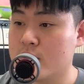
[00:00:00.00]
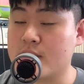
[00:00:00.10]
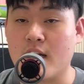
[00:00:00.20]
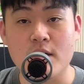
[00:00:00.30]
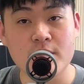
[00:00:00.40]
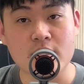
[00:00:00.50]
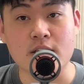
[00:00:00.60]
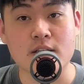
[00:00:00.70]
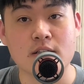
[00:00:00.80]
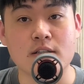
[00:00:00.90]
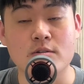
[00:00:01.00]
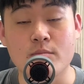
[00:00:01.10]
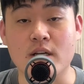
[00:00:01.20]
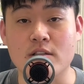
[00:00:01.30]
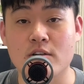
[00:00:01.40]
세라믹으로
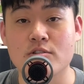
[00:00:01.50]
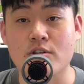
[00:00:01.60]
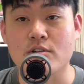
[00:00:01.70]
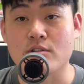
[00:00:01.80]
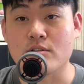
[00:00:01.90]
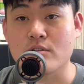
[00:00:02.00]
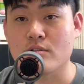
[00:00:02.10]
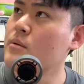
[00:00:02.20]
만들어져 있거든요.